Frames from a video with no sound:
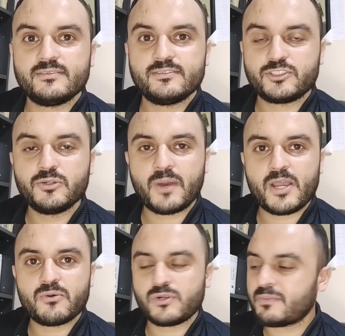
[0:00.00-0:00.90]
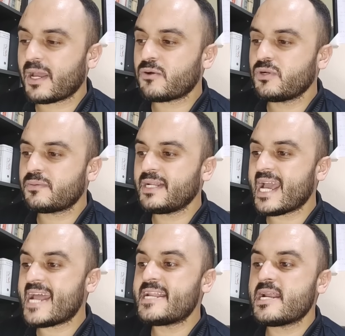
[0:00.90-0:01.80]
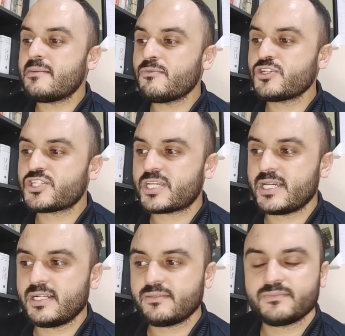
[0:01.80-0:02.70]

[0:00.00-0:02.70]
شنو بغى يقول لك بغى يقول لك المشكل